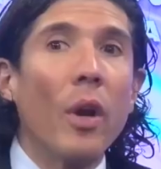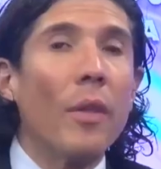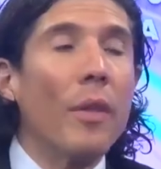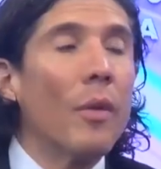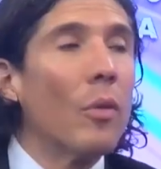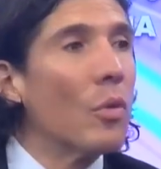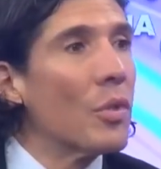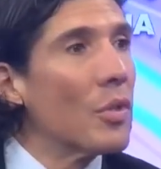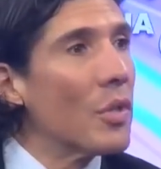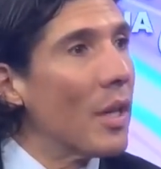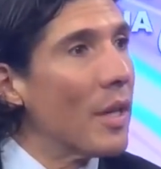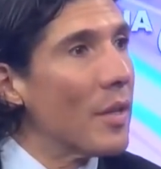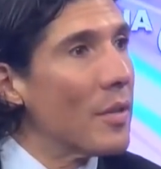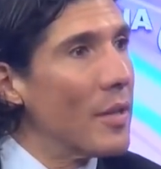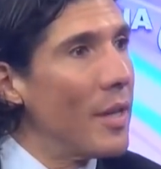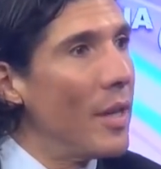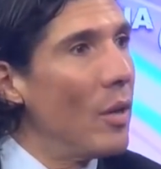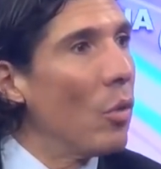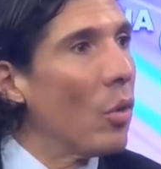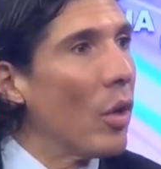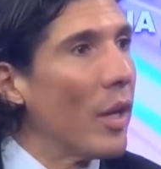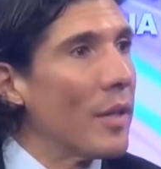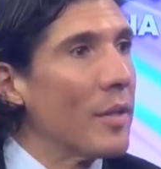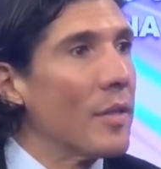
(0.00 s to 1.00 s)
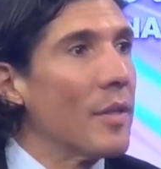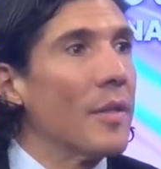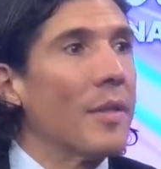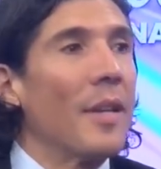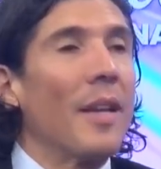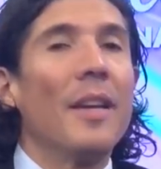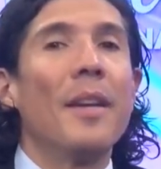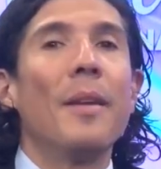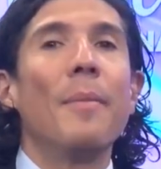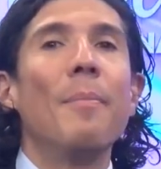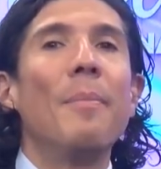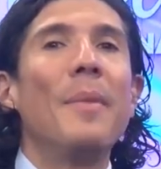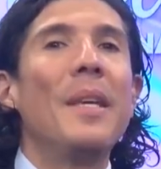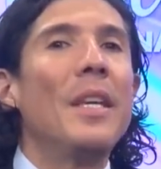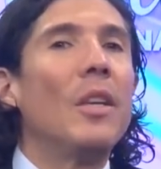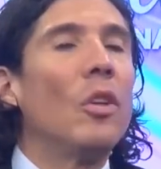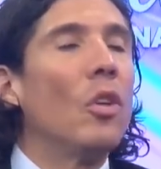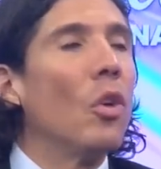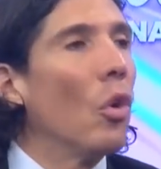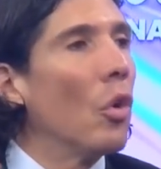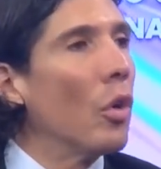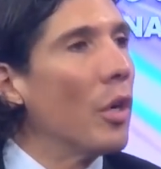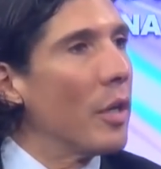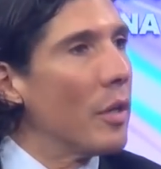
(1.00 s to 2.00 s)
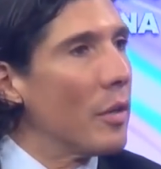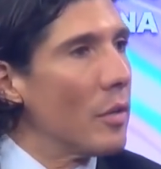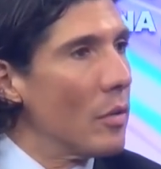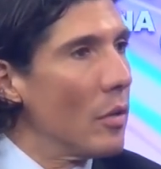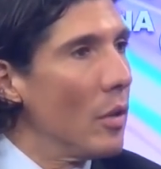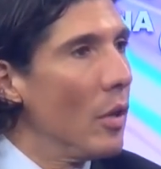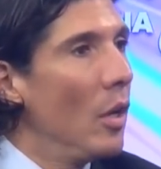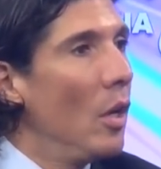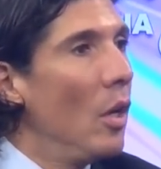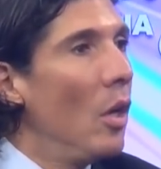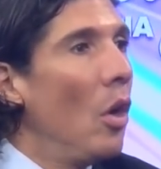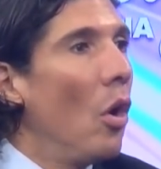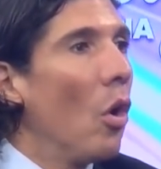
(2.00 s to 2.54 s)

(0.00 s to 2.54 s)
una de nuestras células y salen millones.